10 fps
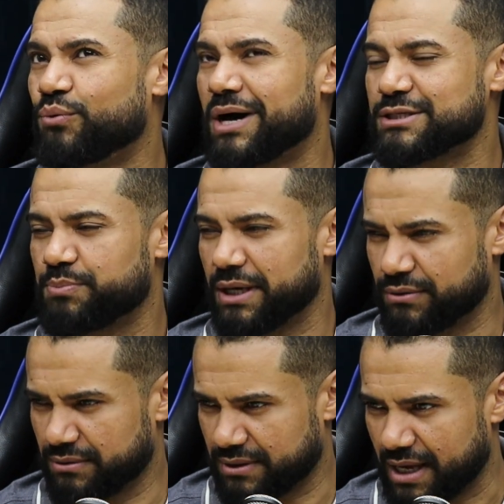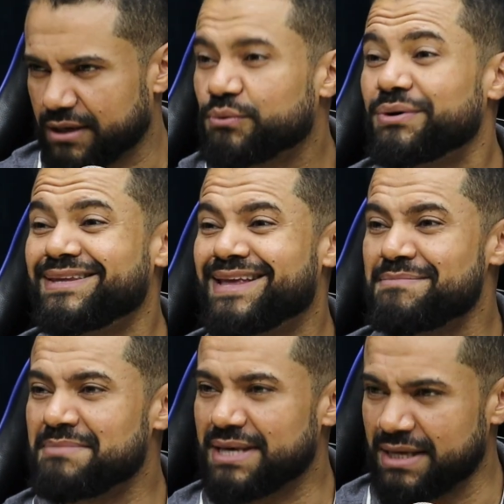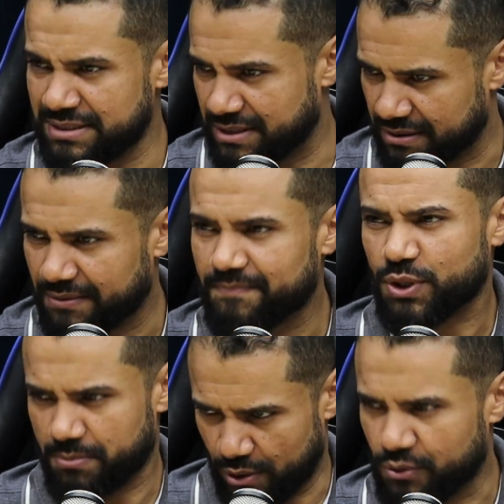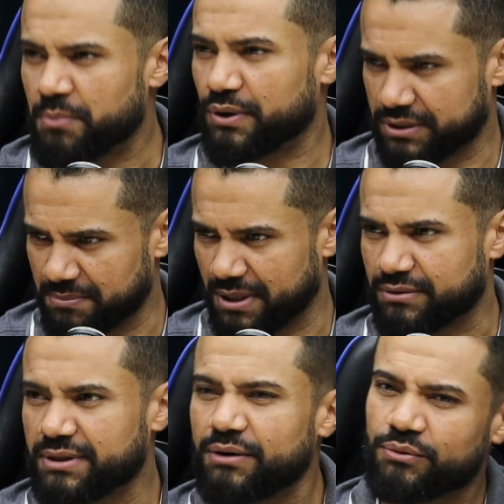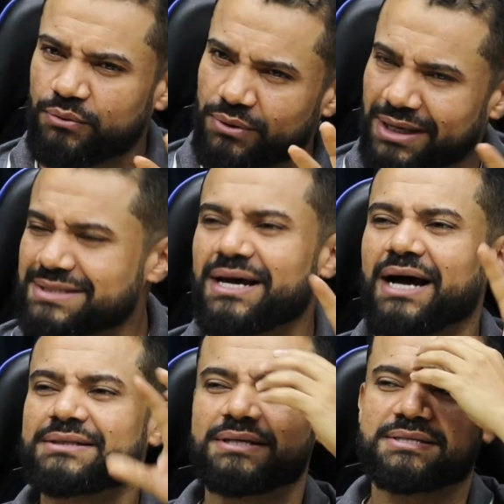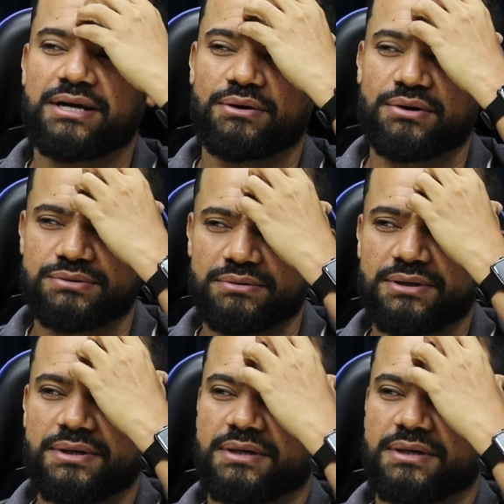o aspecto técnico e demite pelo comportamento, né? O que é que você acha desse negócio?